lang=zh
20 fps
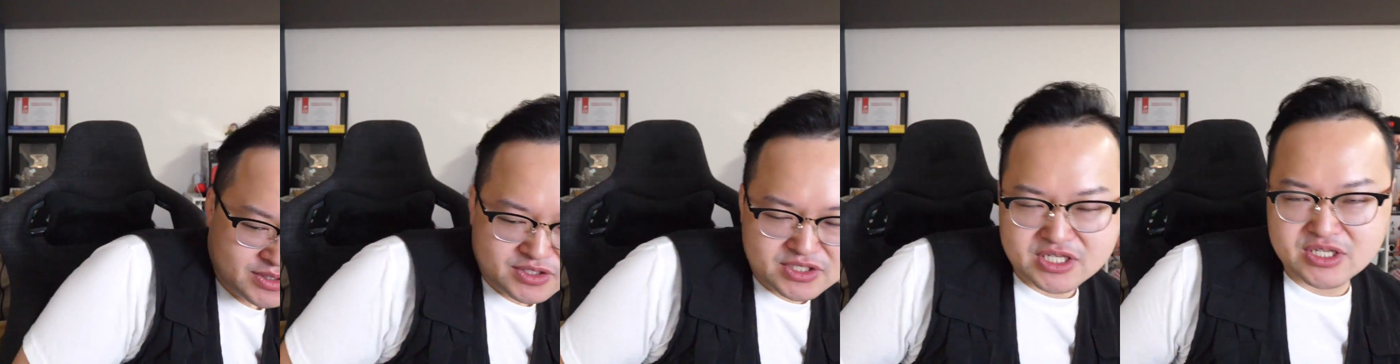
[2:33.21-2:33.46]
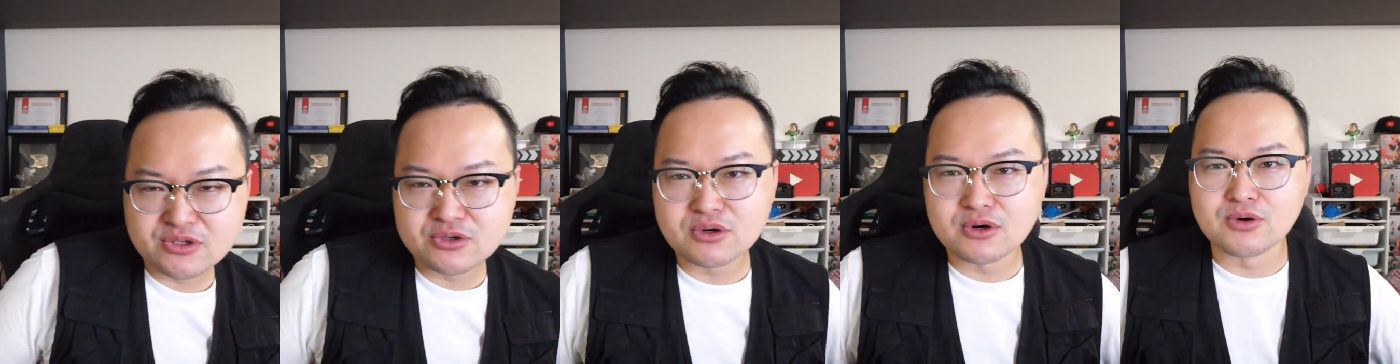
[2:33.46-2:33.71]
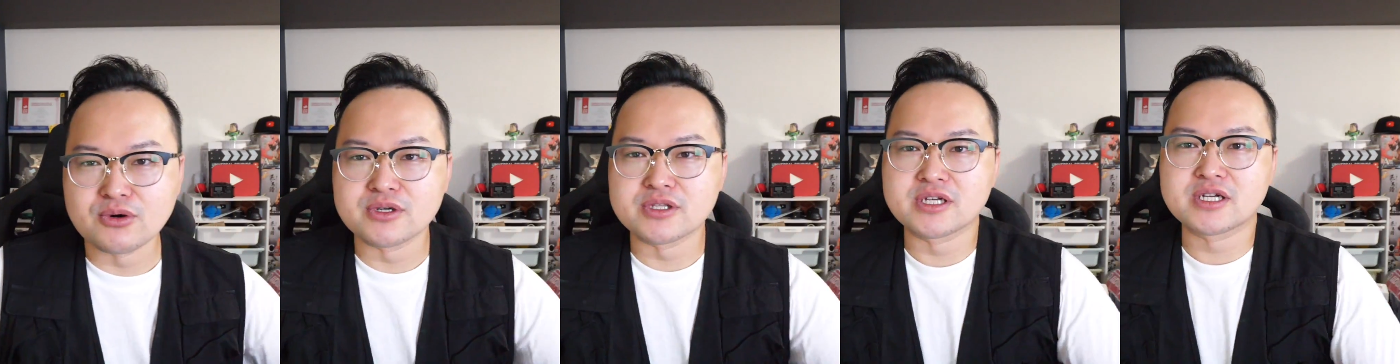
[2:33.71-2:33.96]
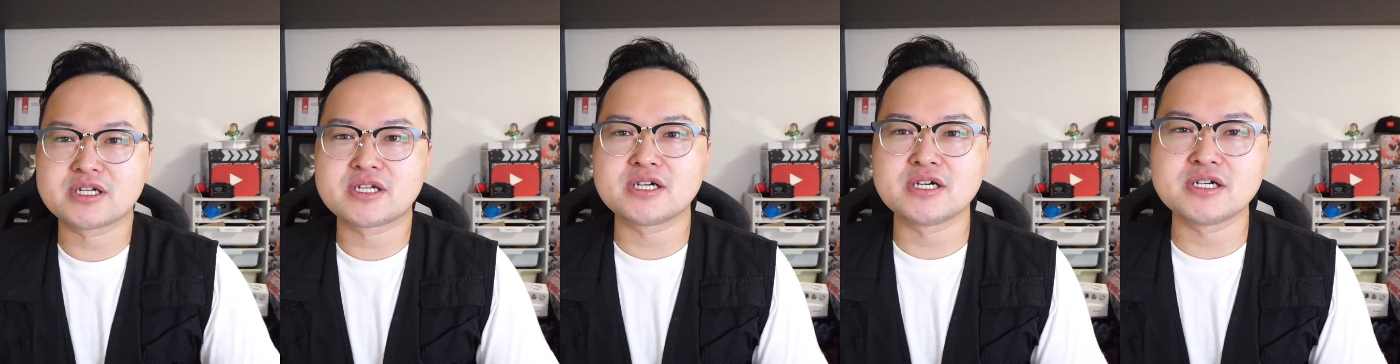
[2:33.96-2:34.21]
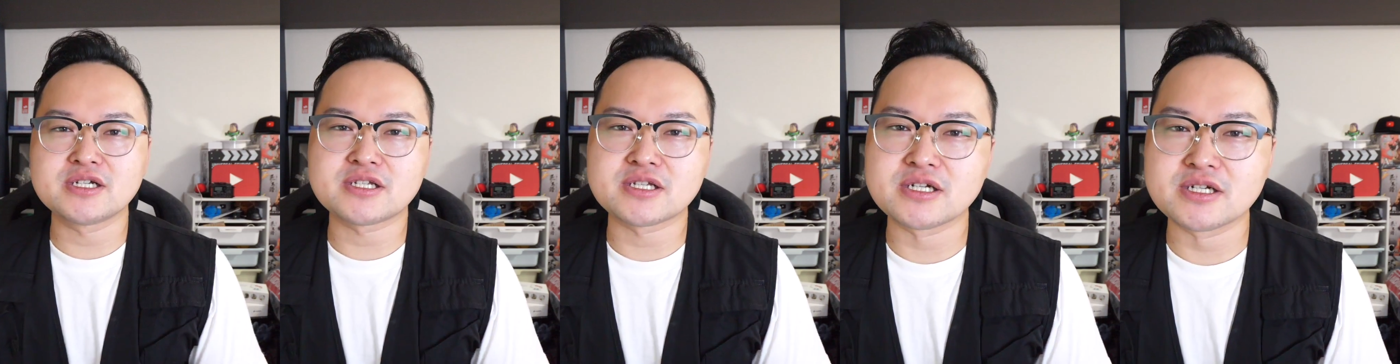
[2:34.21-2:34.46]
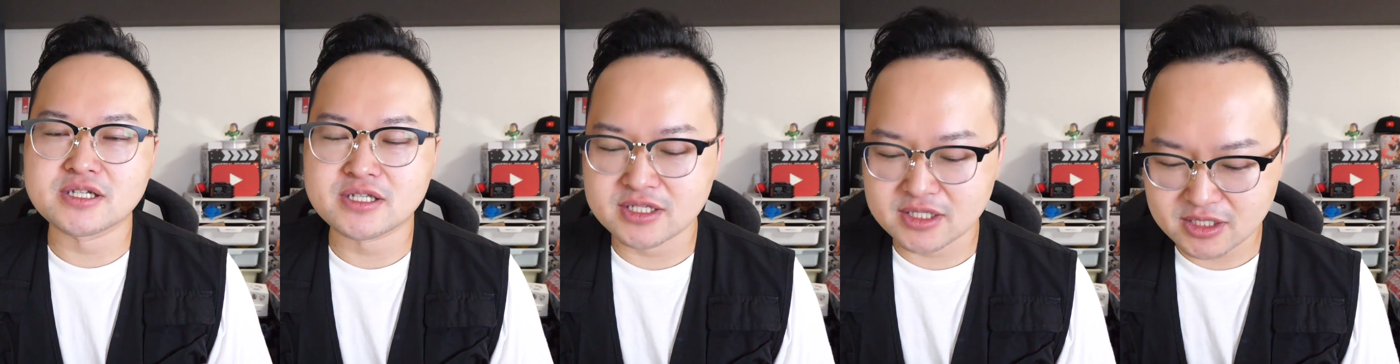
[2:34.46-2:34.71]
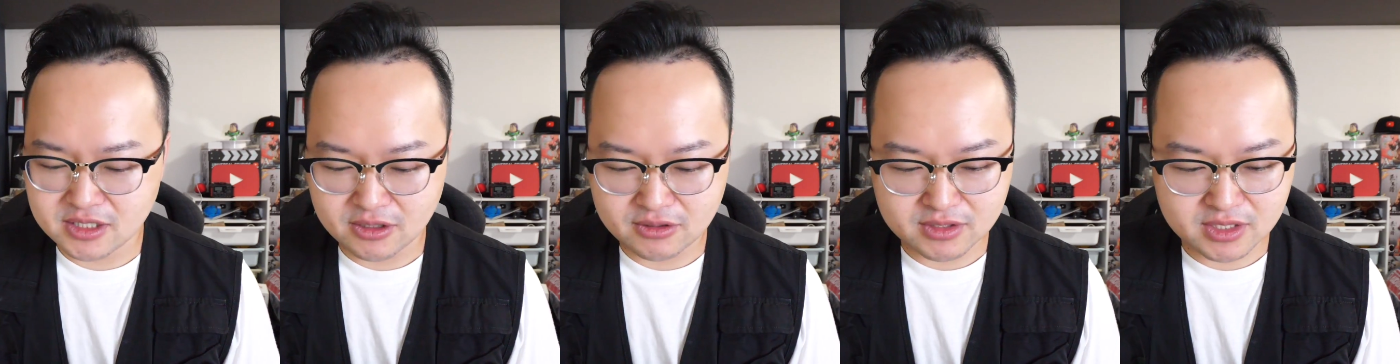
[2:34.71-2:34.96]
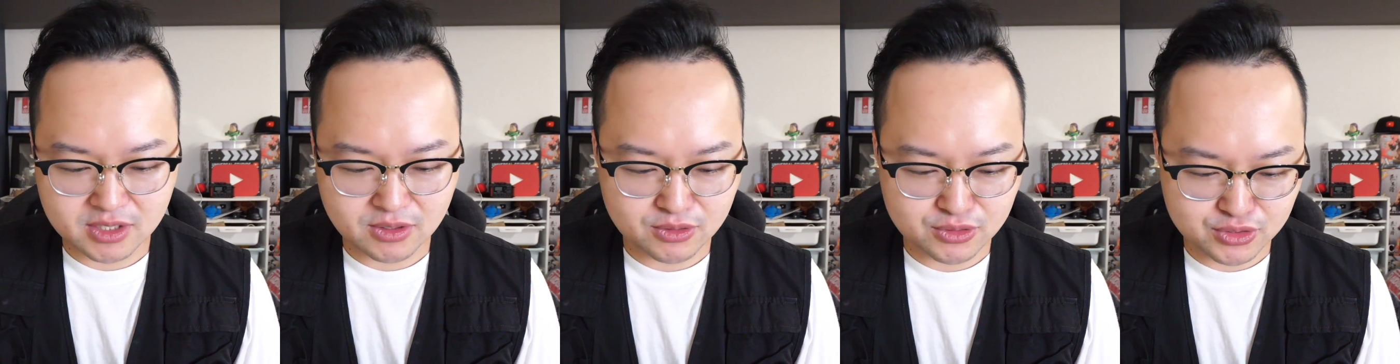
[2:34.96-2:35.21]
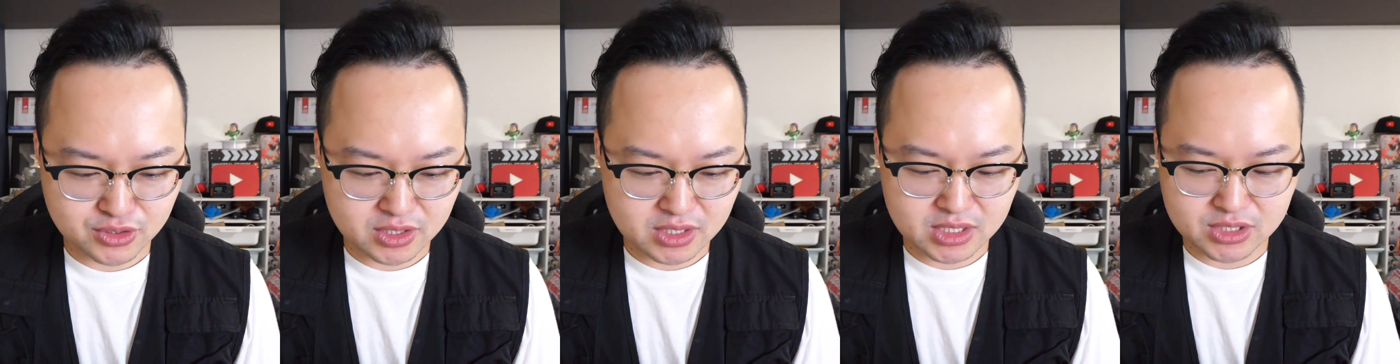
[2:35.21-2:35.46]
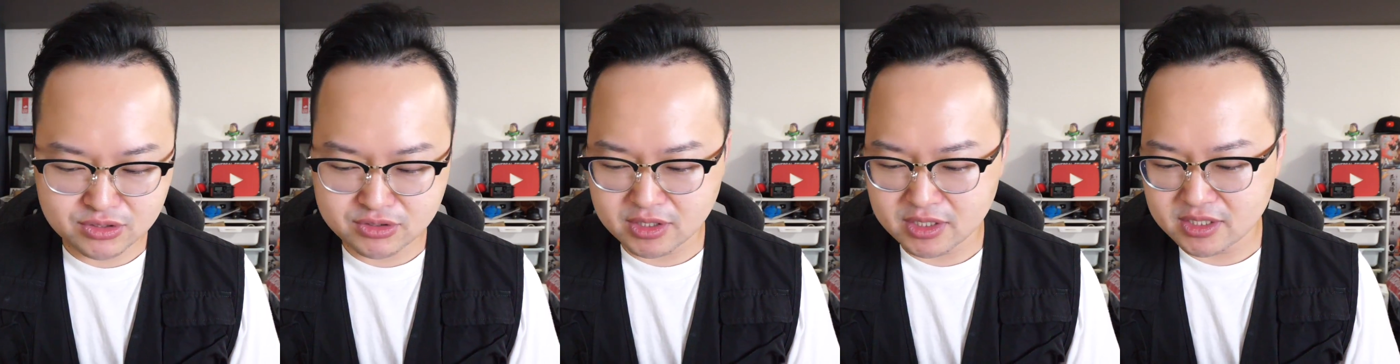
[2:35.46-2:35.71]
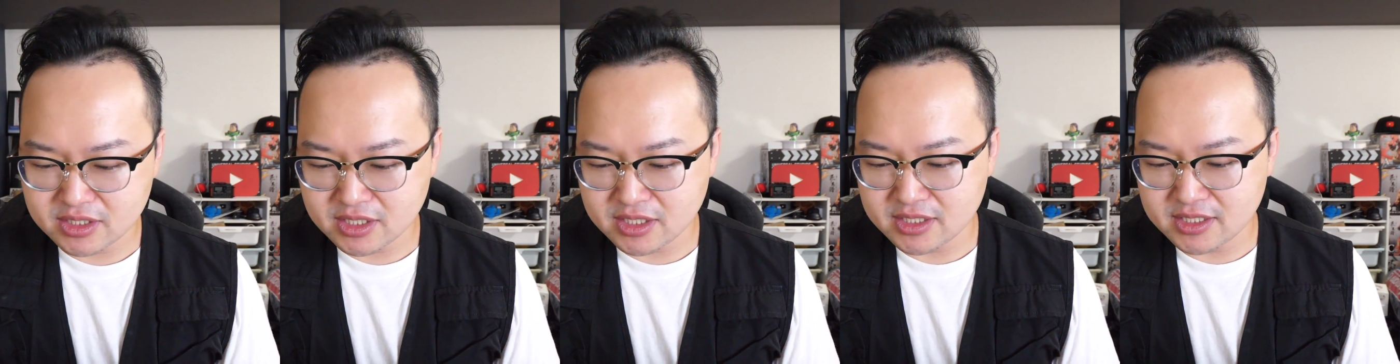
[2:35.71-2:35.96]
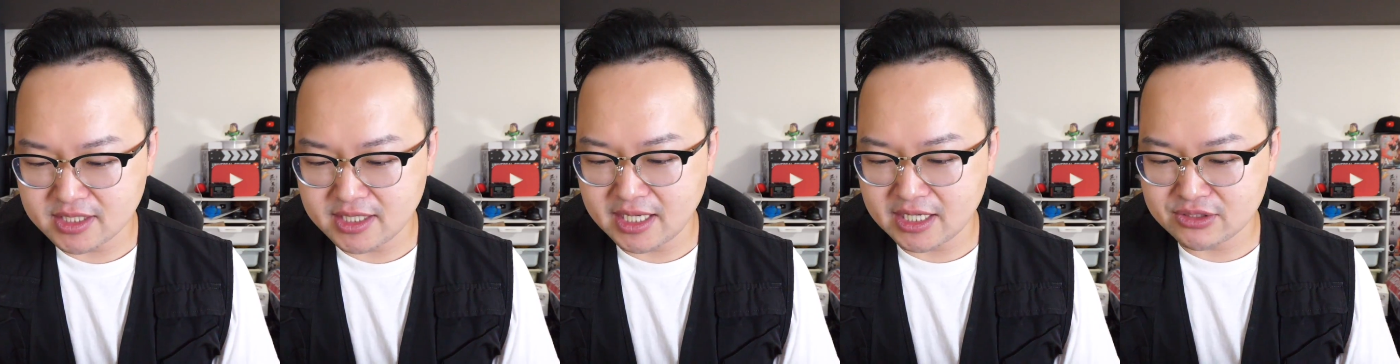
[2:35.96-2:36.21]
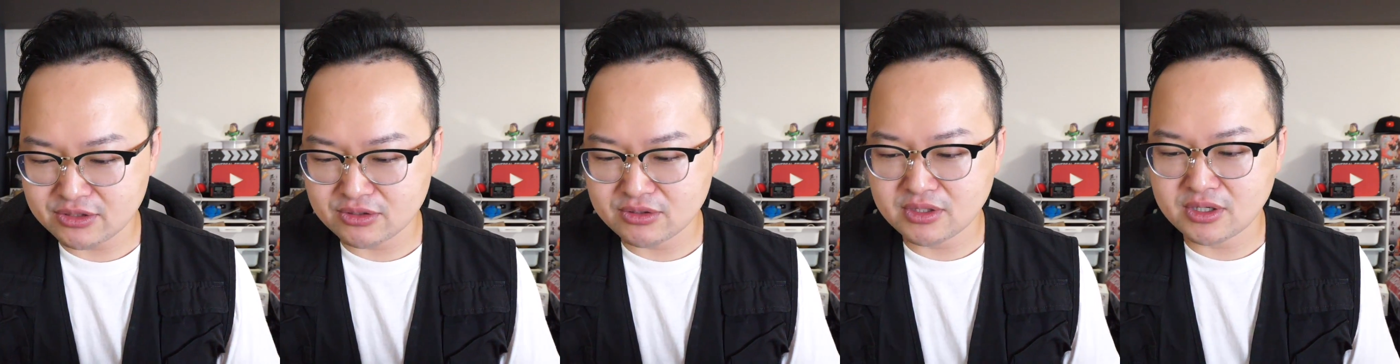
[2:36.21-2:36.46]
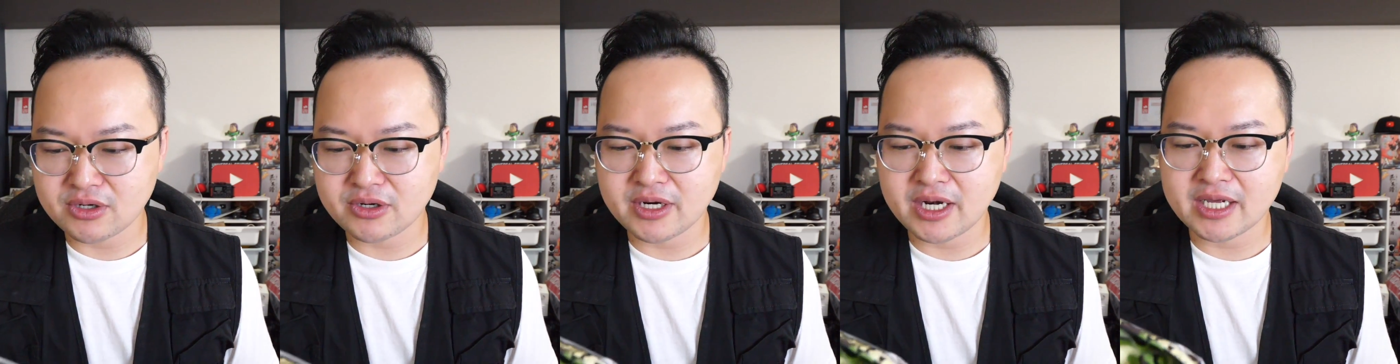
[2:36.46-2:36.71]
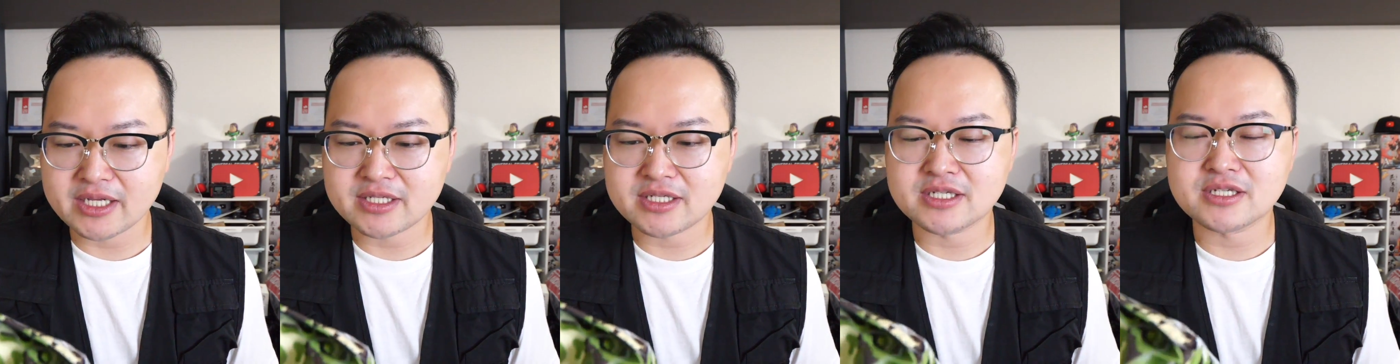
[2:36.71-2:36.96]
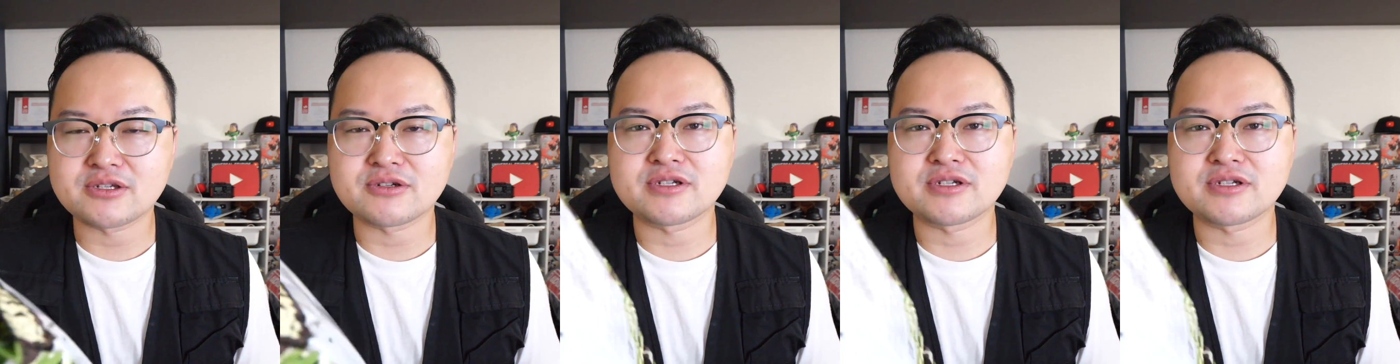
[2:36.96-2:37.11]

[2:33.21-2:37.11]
经过我的割舍之后呢，我决定选择这两种口味来吃。